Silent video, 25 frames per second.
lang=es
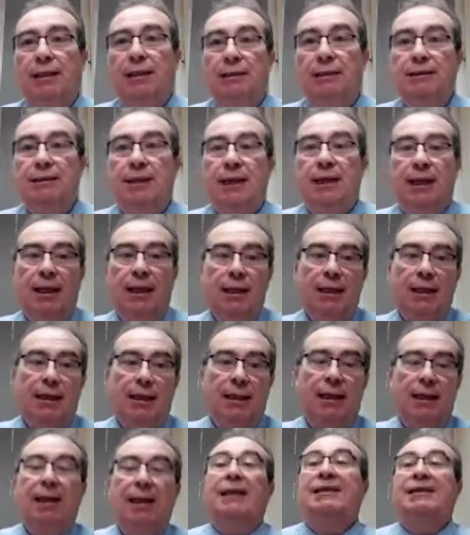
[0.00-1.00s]
es la,
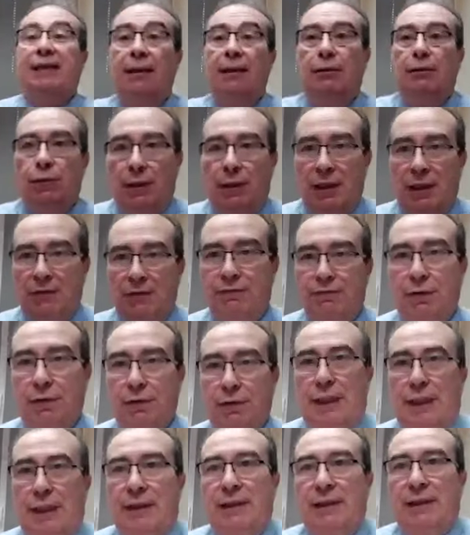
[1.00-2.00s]
el asalto a las
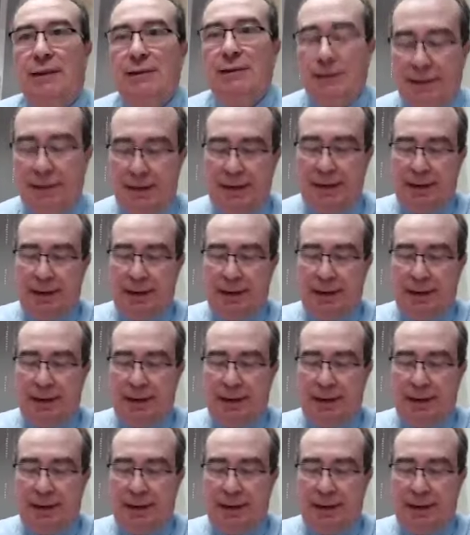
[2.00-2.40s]
fortalezas.